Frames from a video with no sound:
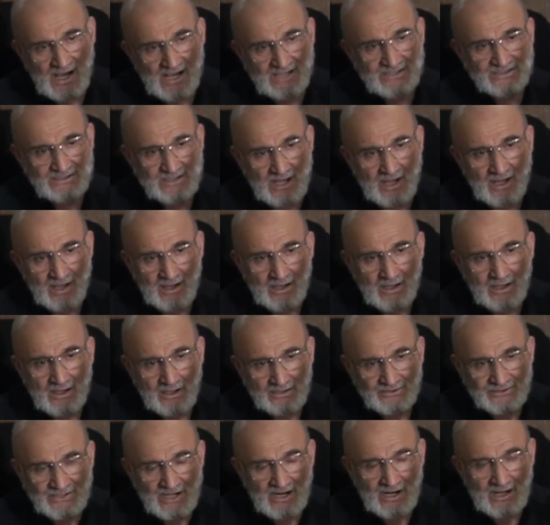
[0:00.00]
Asla
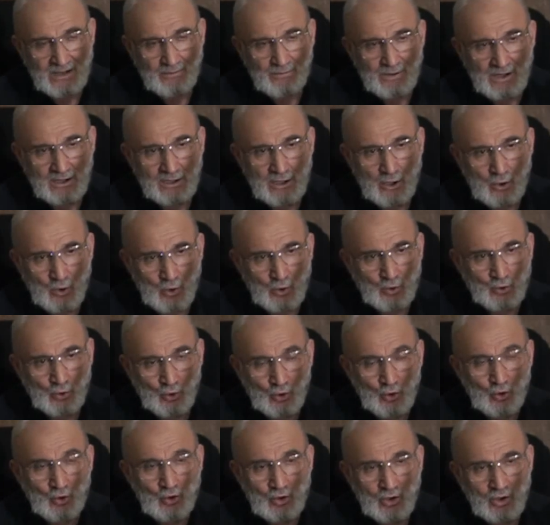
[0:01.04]
Cenab-ı Allah
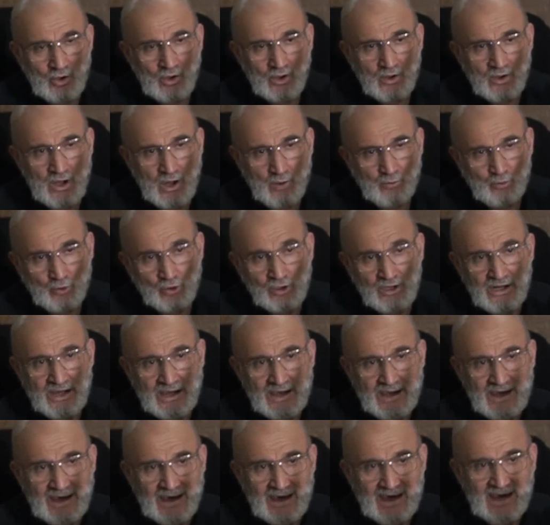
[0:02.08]
onu kabul
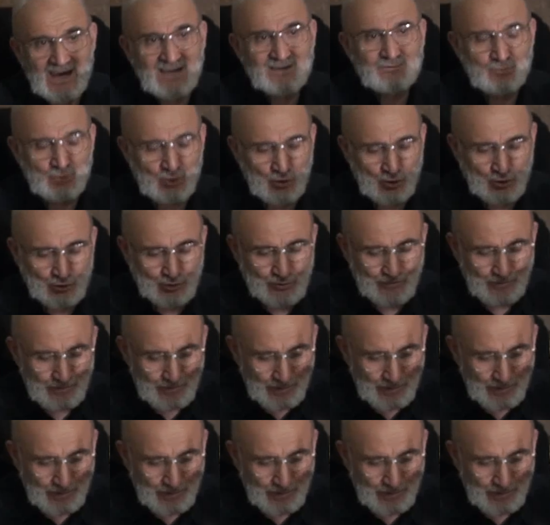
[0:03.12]
etmiyor.